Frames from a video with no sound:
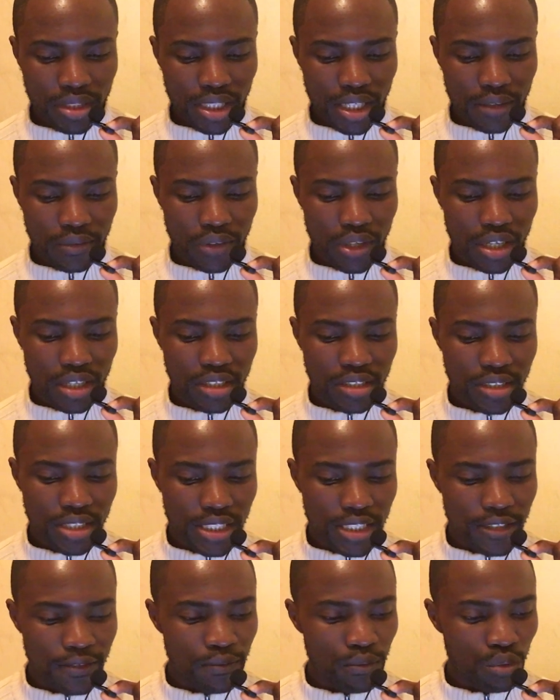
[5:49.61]
de travail
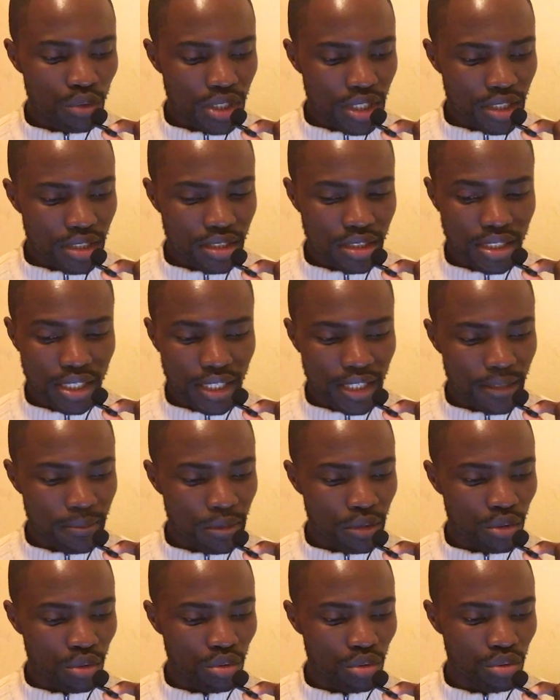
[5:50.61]
si vous désirez
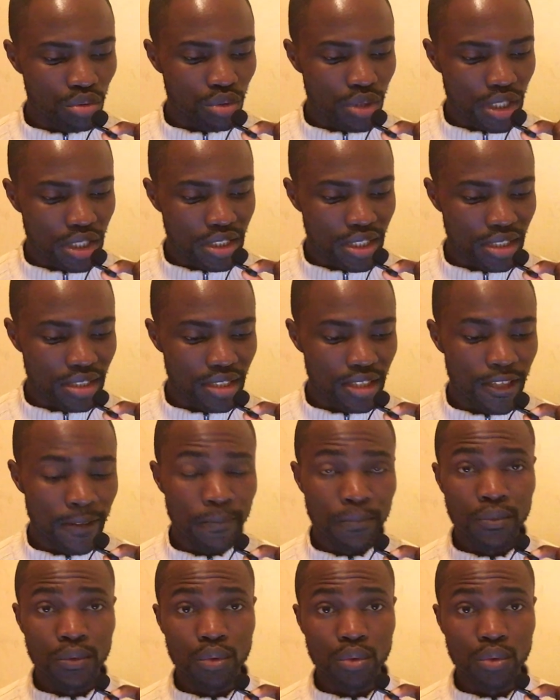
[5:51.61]
bien entendu exercer